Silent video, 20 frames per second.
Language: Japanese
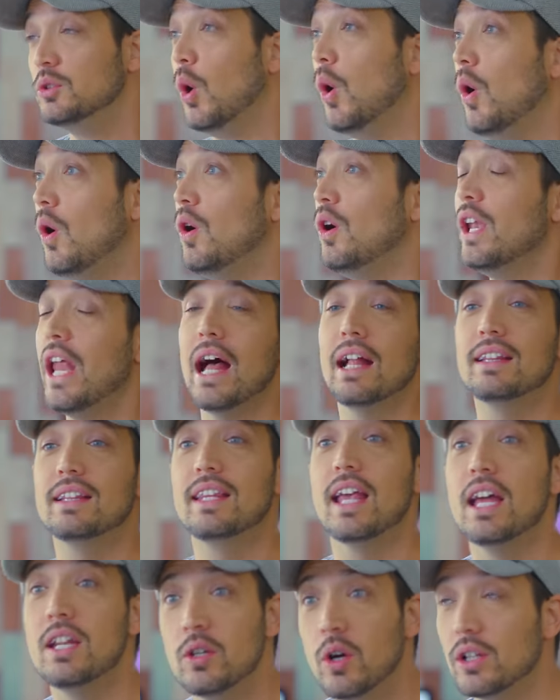どう
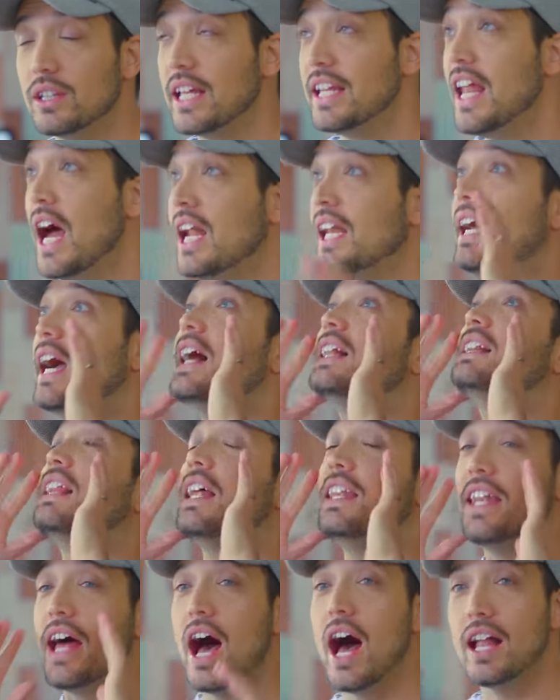なってんのって、何があっ
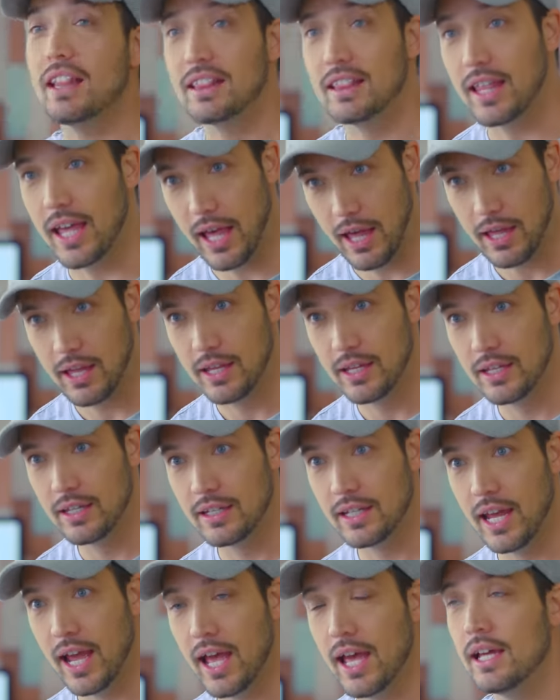たんだって
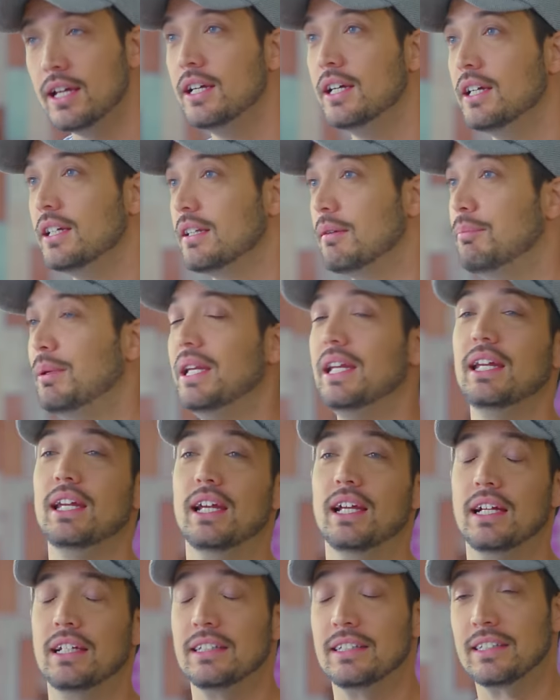ね。で
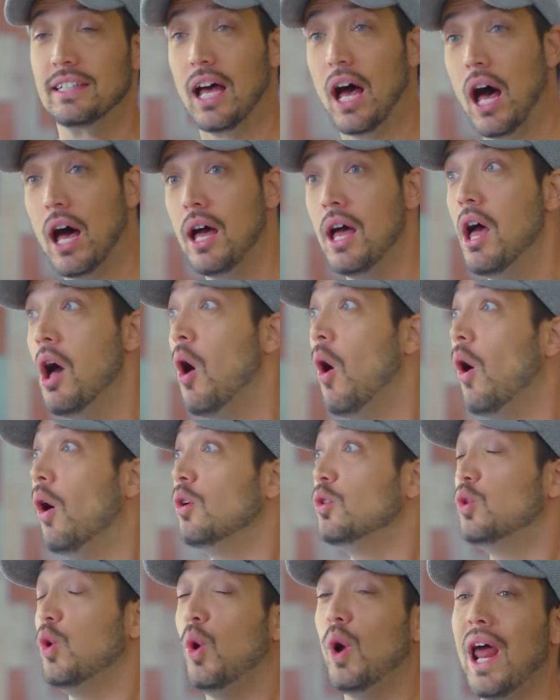ビリーさ「
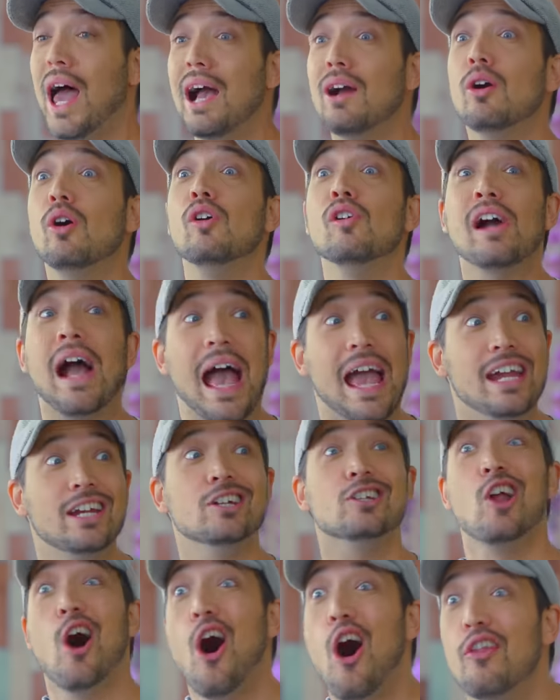ドラゴンがい
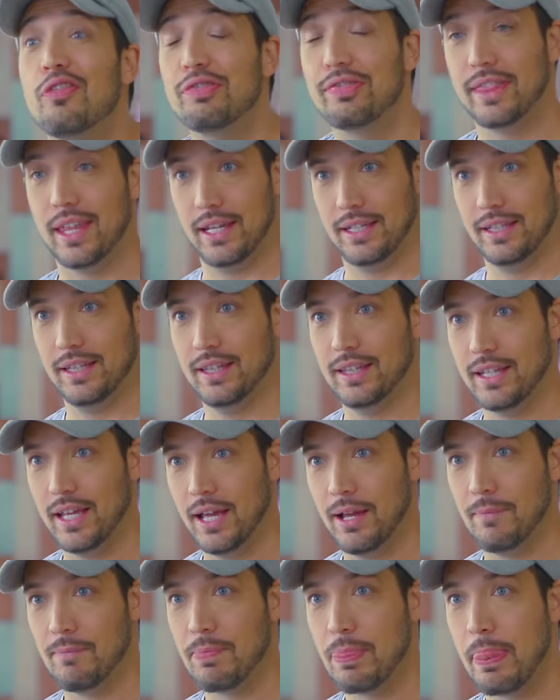るの?」って言っ
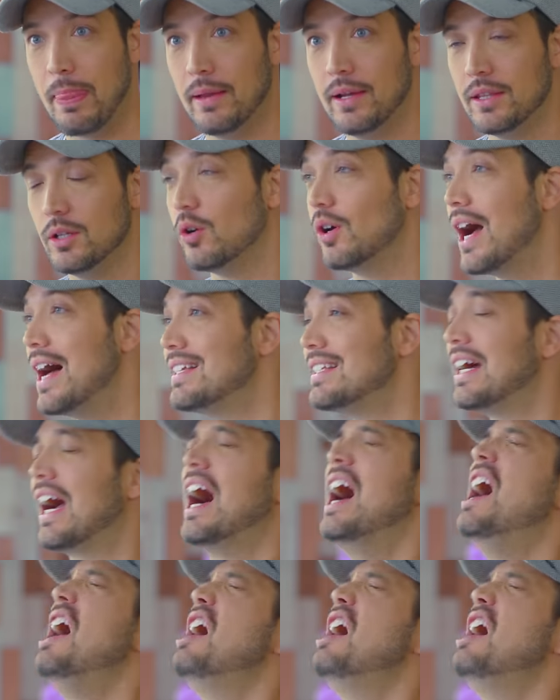て、でお母さんが